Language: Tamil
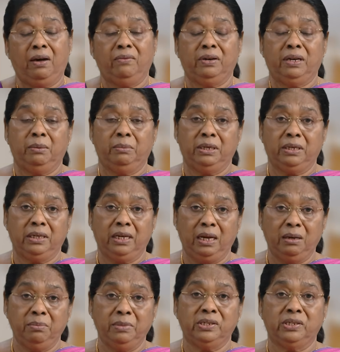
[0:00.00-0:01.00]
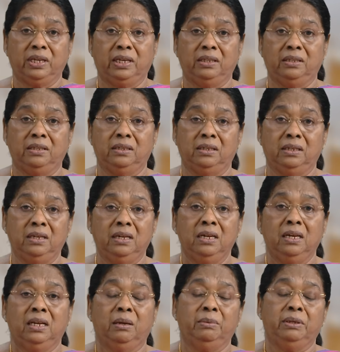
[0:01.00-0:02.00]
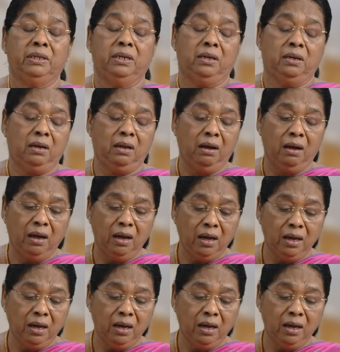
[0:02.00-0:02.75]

அவர் நமக்கு நன்மை செய்து நம்ம எல்லா